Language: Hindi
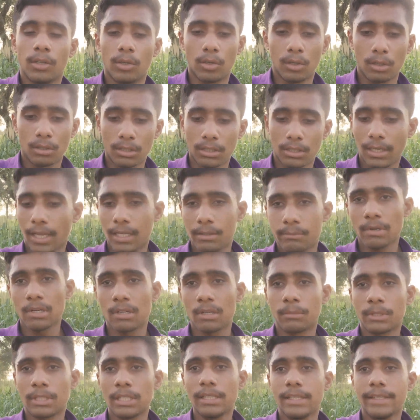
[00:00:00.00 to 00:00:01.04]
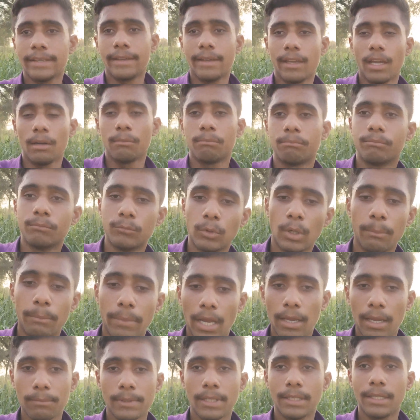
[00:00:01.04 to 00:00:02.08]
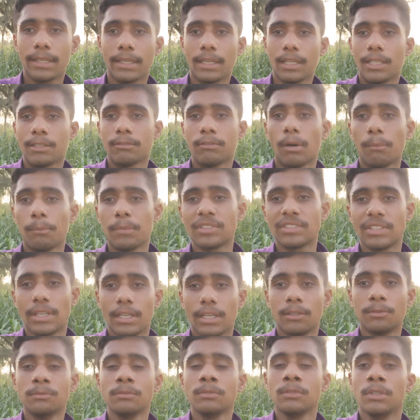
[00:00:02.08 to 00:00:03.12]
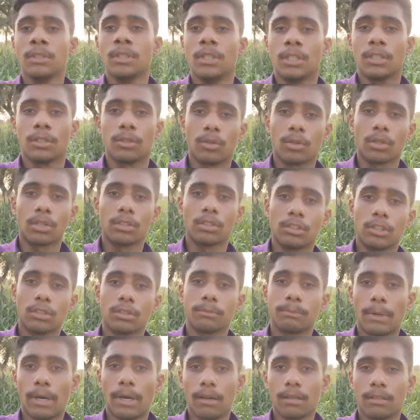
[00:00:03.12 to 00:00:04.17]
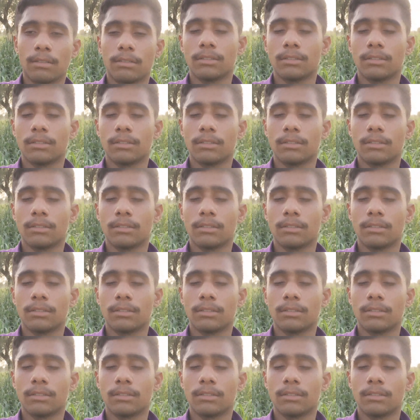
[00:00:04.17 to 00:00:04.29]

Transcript: और लाइन मैंने बदल दी है अब मैं पाइप लेने के लिए वापस आया हूँ क्योंकि जो पा